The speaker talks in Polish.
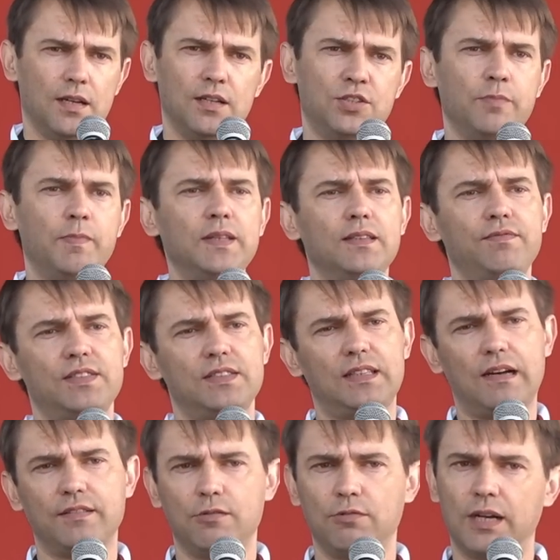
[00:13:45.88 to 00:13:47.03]
Czy będę
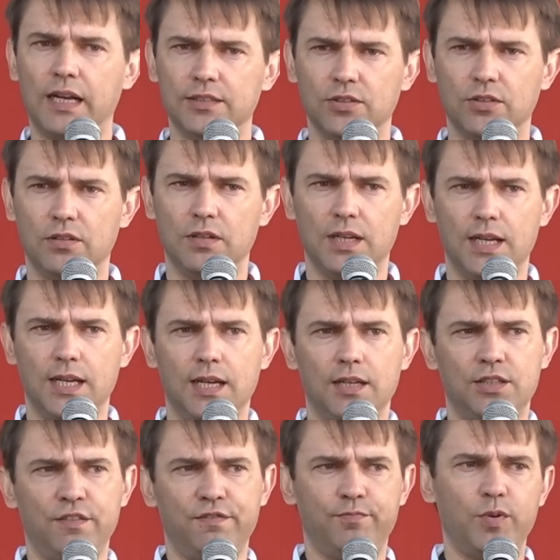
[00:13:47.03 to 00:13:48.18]
wstawał rano,
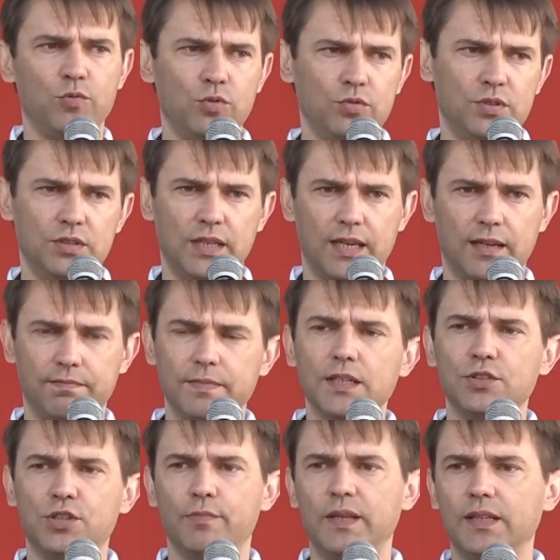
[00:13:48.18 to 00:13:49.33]
czy w południe,
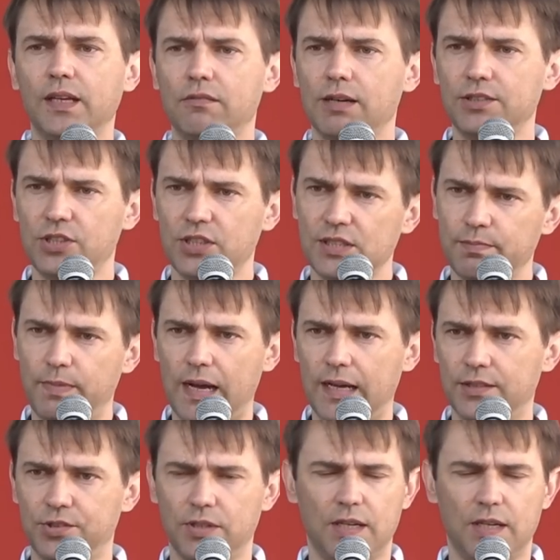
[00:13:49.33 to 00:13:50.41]
czy będę kładł się spać,